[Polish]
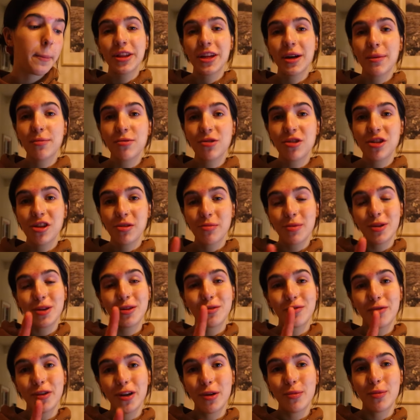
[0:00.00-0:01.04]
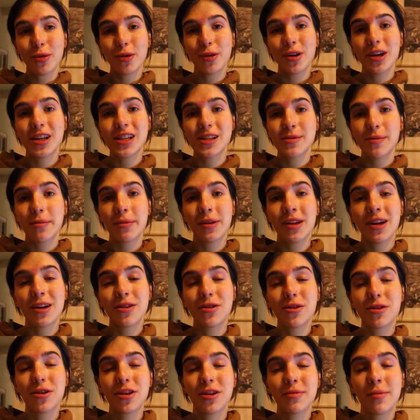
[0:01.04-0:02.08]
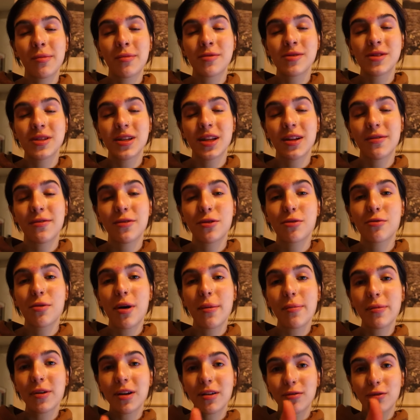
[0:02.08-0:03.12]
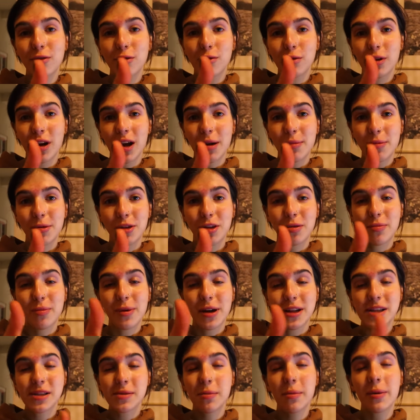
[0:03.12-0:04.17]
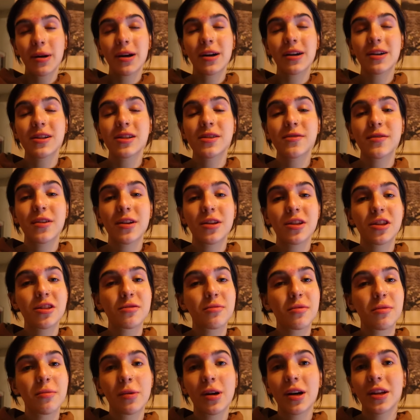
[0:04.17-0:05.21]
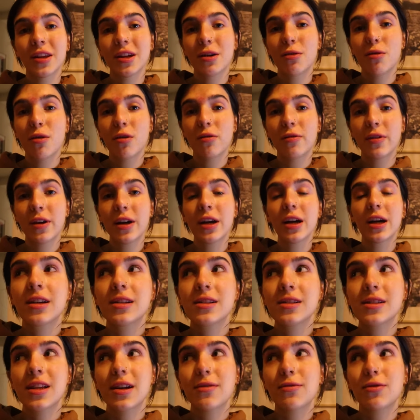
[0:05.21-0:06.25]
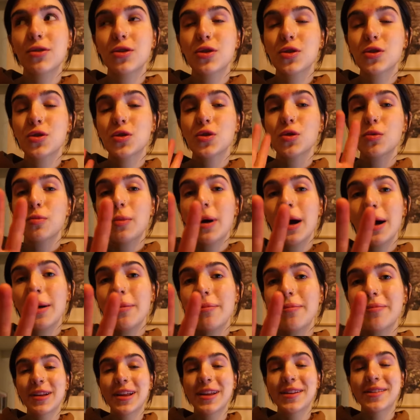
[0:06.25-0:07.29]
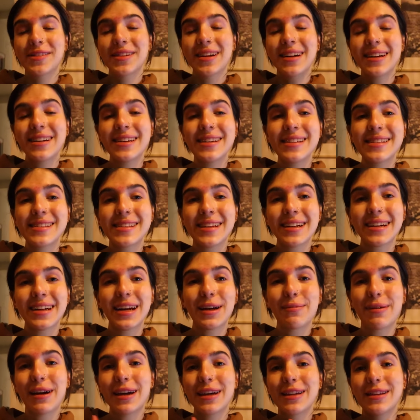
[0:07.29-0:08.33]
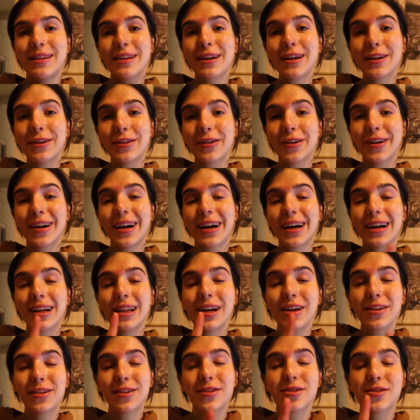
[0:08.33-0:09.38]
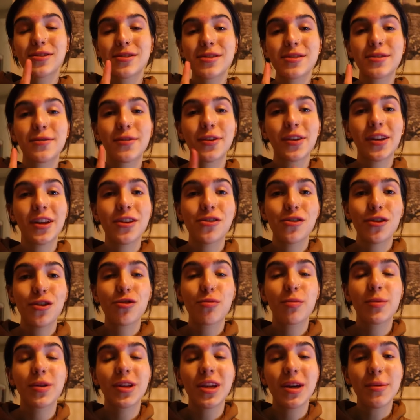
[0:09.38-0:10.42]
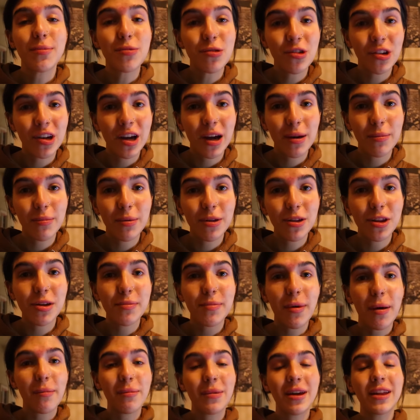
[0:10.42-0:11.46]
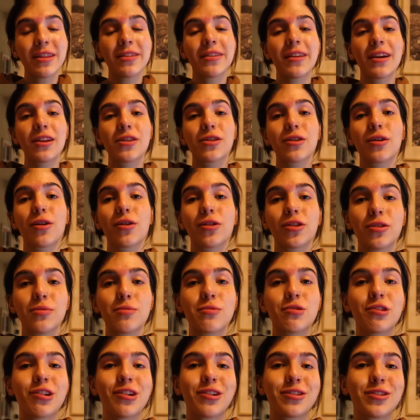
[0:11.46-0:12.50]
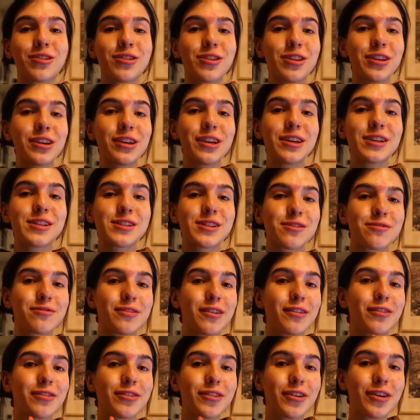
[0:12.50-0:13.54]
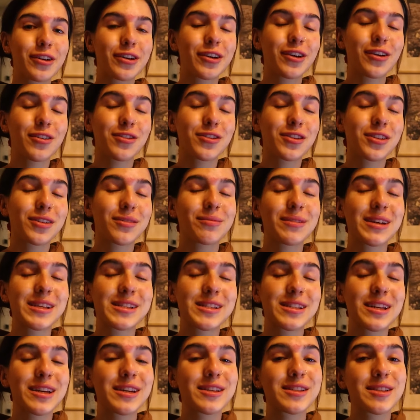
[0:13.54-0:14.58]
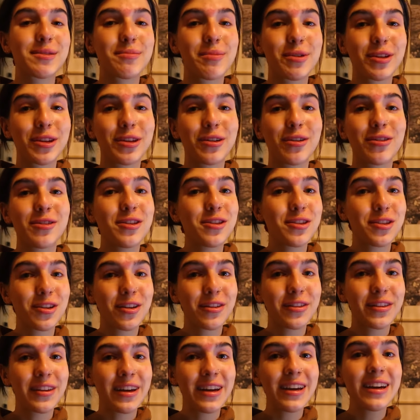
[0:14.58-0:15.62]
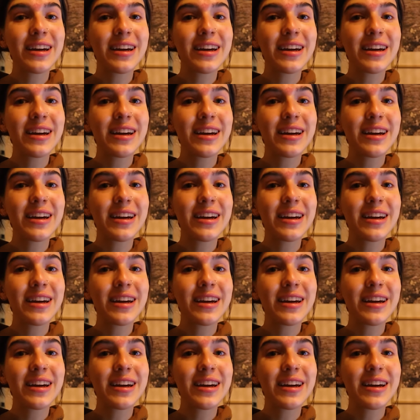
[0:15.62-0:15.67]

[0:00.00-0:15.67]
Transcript: Jednak przejdziemy do filmu, to nie zapominajcie o tym, aby zostawić łapkę w górę, bo to to bardzo pomaga rozwijać się mojemu kanałowi, zostawić suba, podać na Instagrama i TikToka, kliknąć w dzwoneczek, żeby nie przegapić i pamiętać o tym, że odcinki są we wtorki o 17 i sobotę o 10.